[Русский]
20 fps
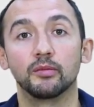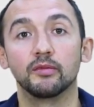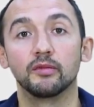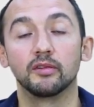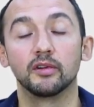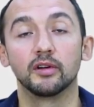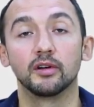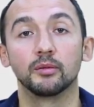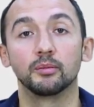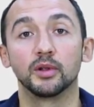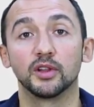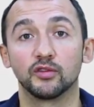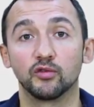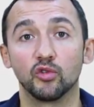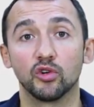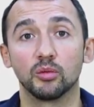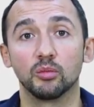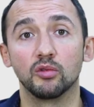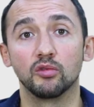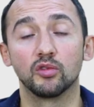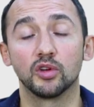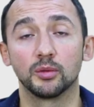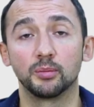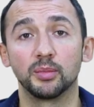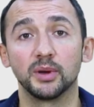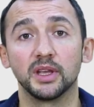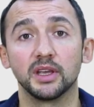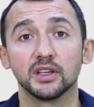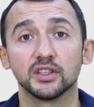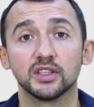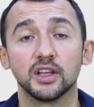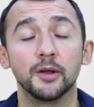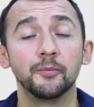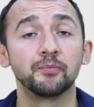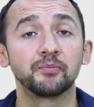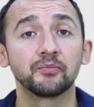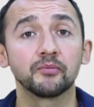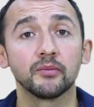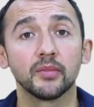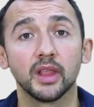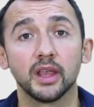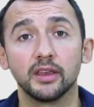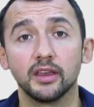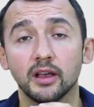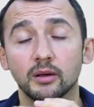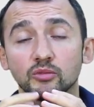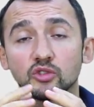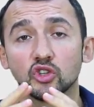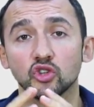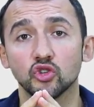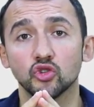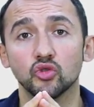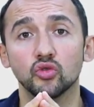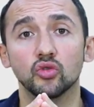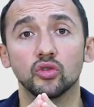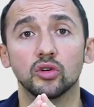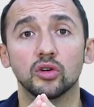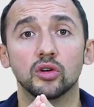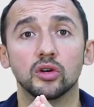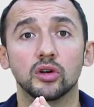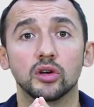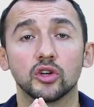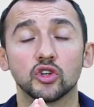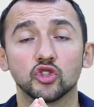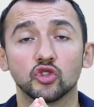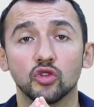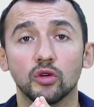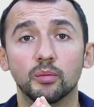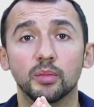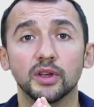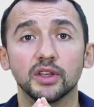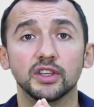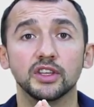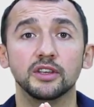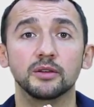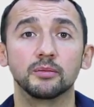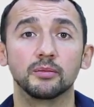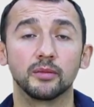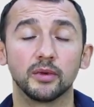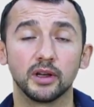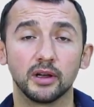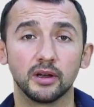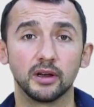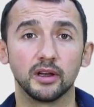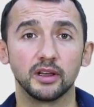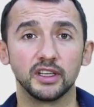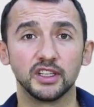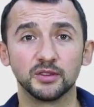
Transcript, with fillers: а, платформу WordPress. Я вам скажу, а, чтобы им а,